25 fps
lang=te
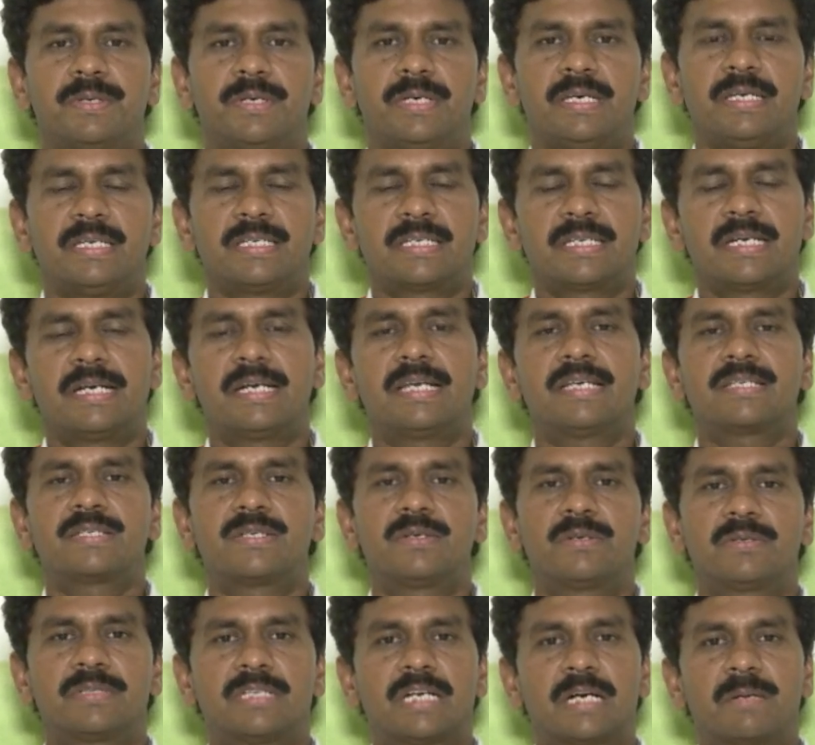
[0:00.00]
ఇనిషియల్ డేస్లో
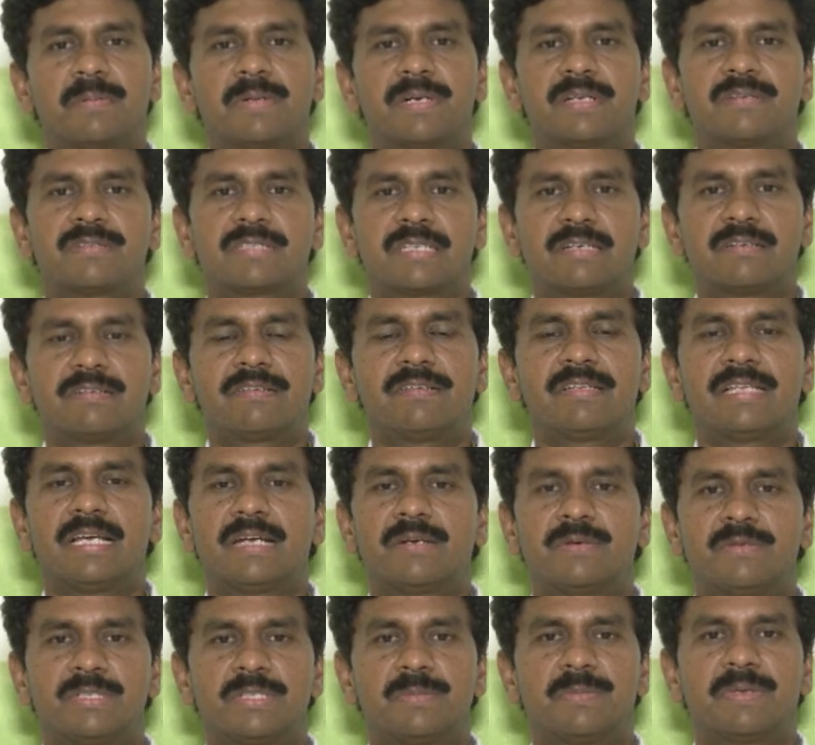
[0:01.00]
తడపడం సహజమే దాని
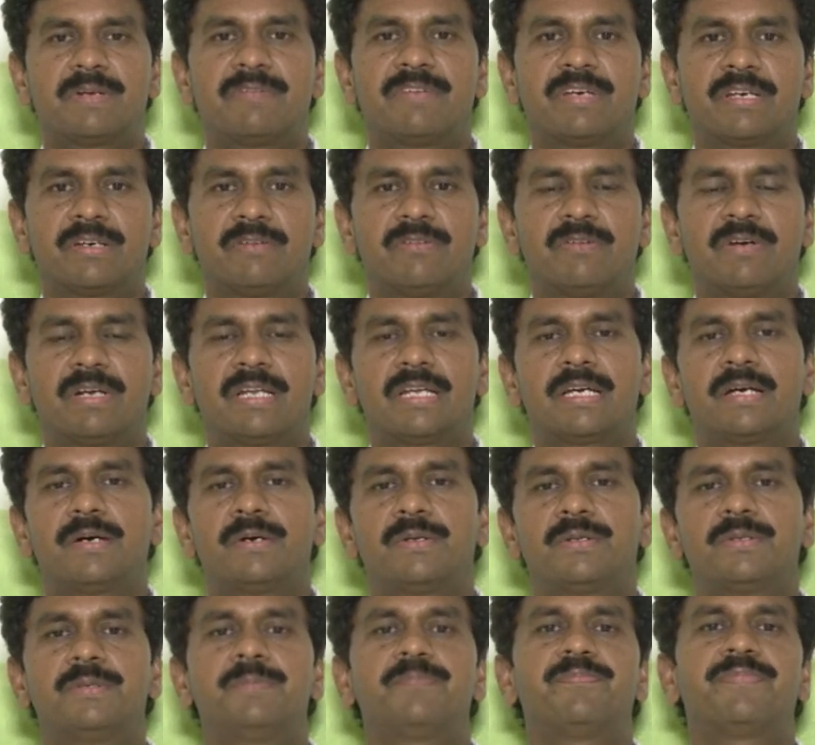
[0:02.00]
గురించి మనం ఎక్కువ వరీ
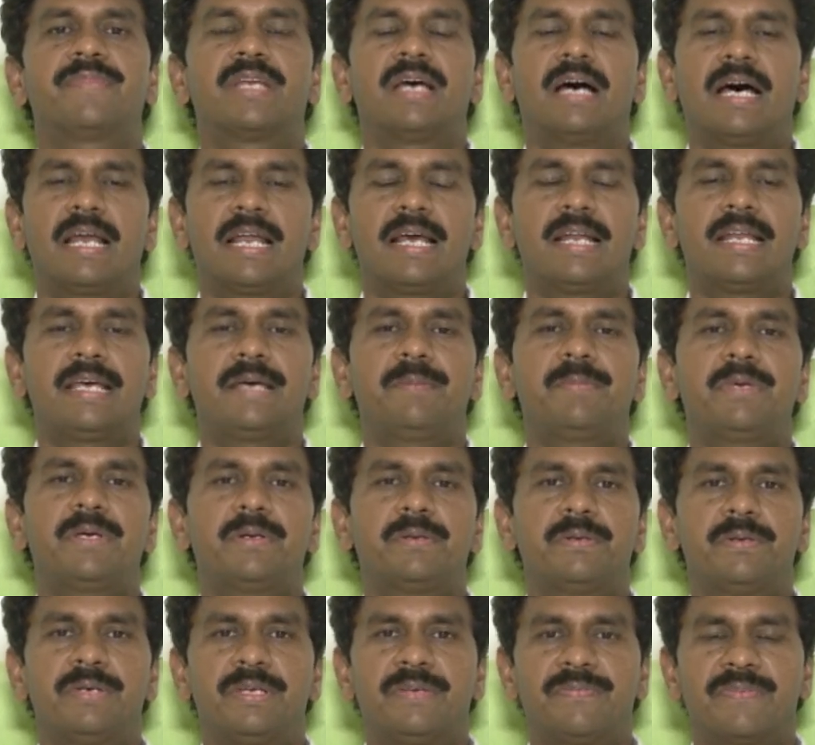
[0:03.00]
కావద్దు అలానే మీరు
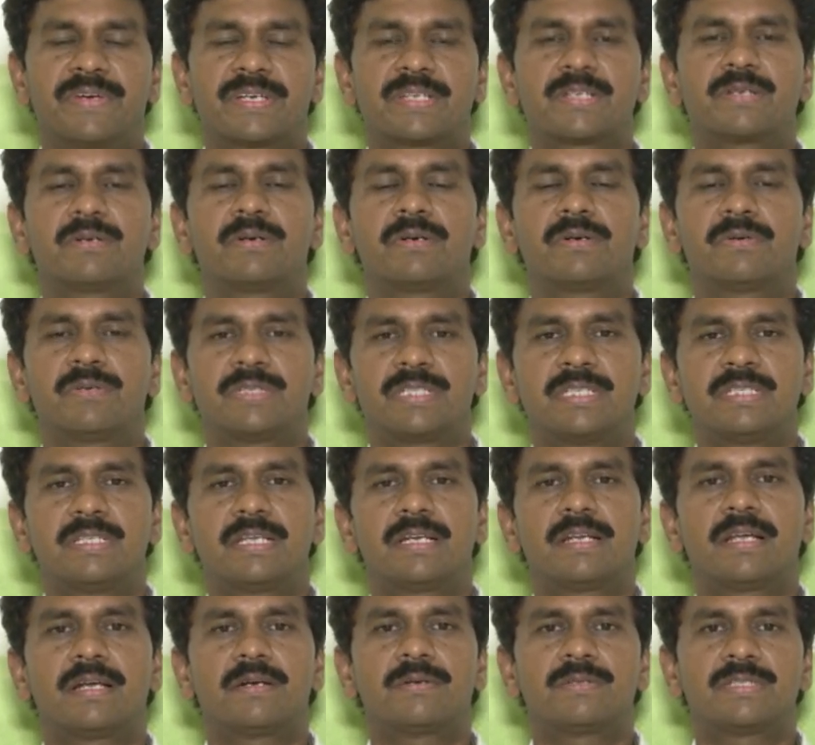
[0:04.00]
ఇన్ఫెక్షన్ కూడా
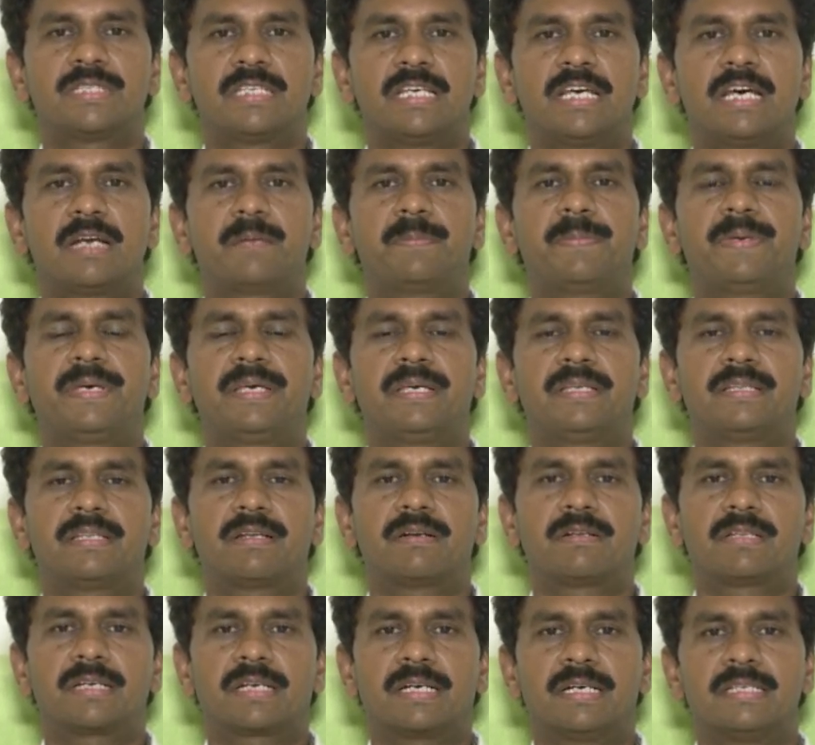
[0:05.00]
వచ్చిందన్నారు సిఆర్పి
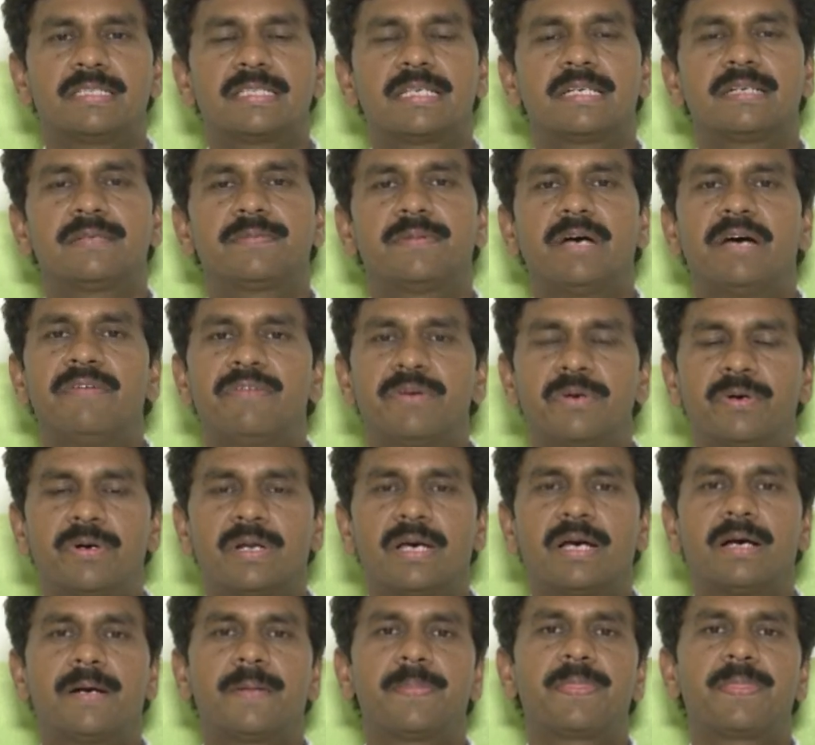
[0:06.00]
తర్వాత కల్చర్ అవి కూడా
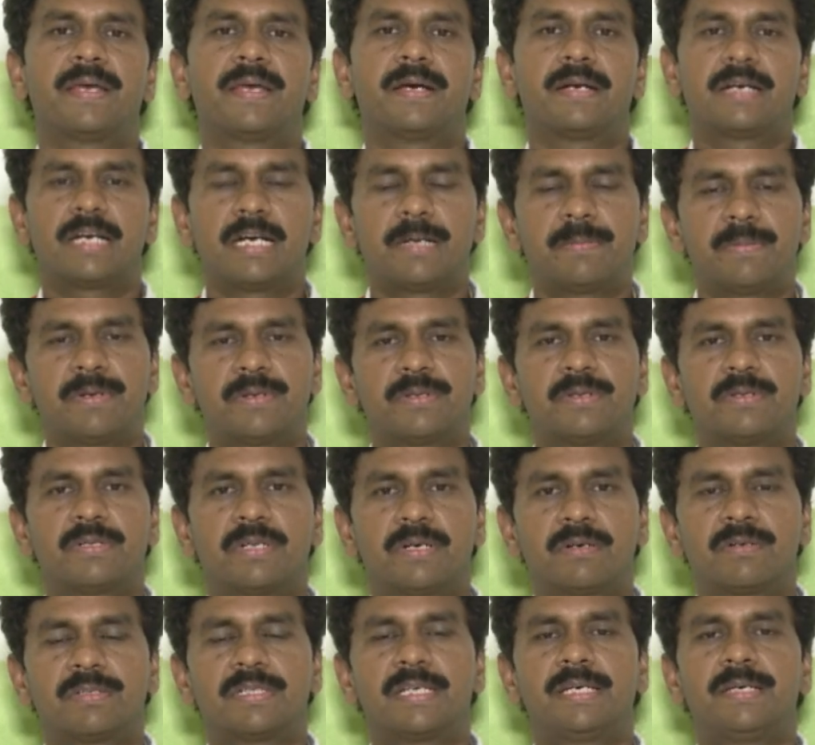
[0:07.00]
ట్రీట్మెంట్తో
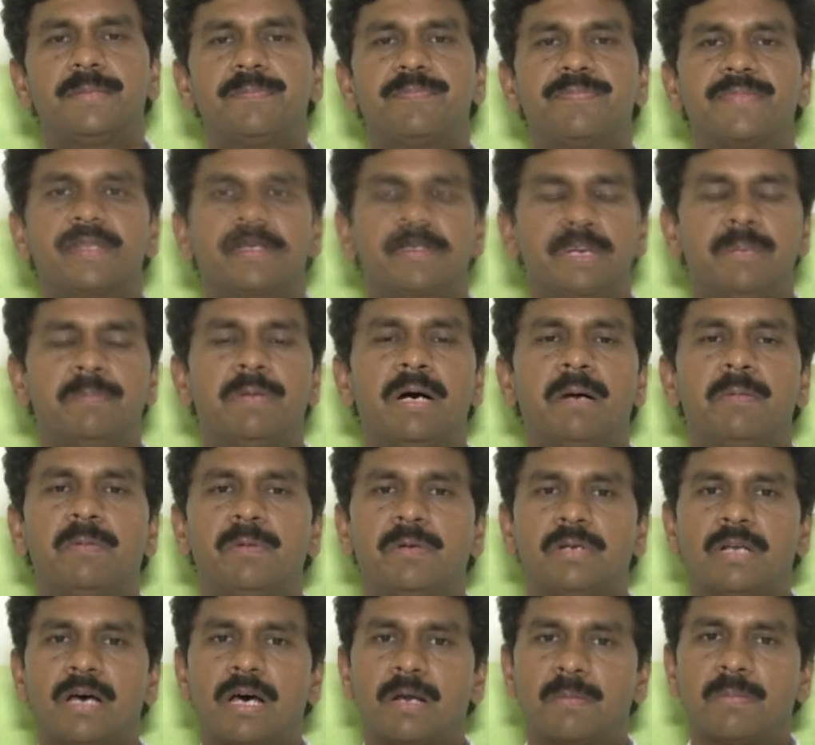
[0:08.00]
తగ్గుతాయి మీ బాబు
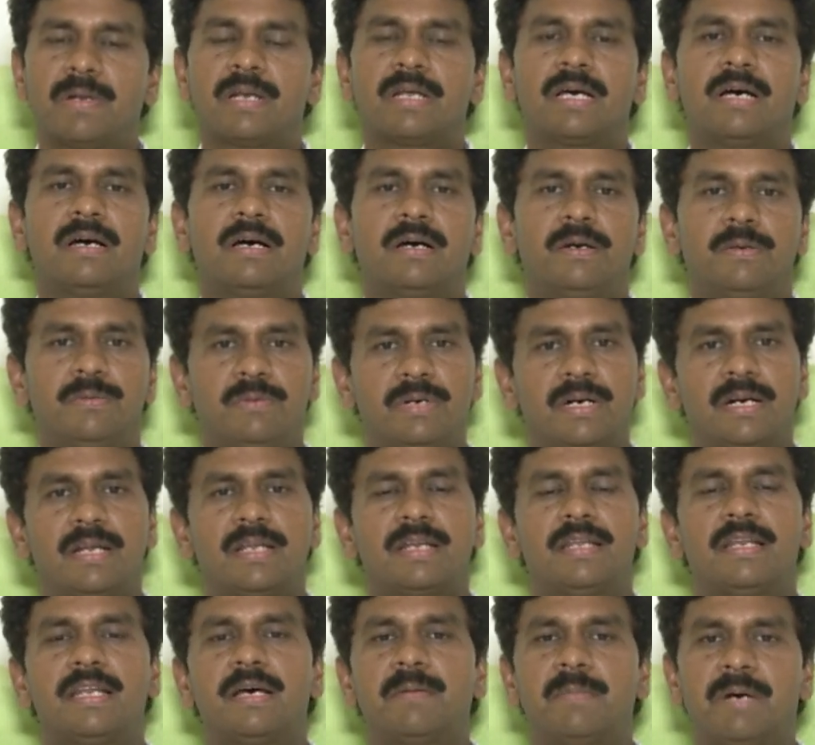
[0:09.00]
నార్మల్గా
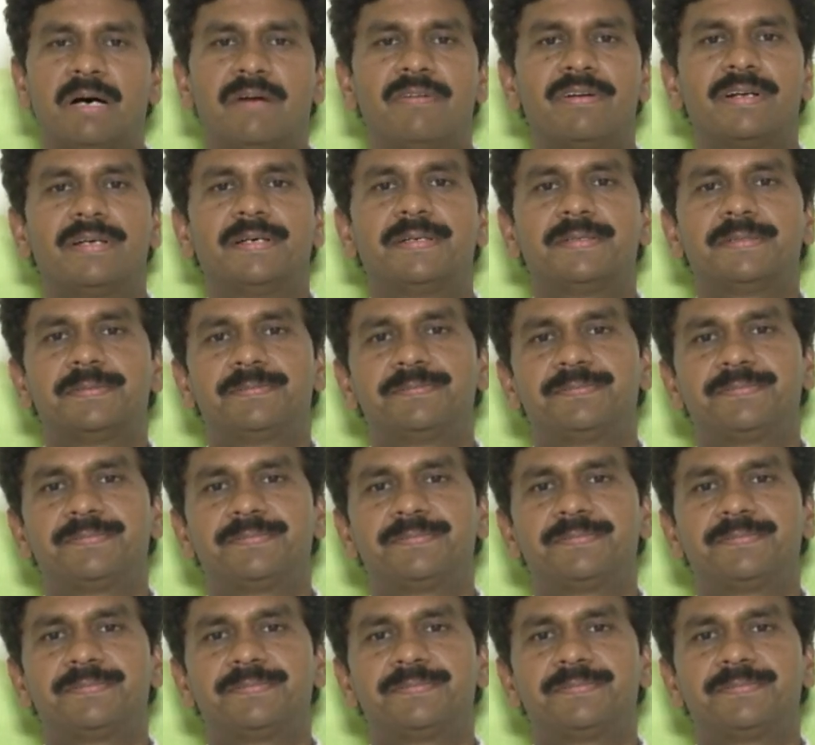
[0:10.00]
ఉన్నాడని నా భావన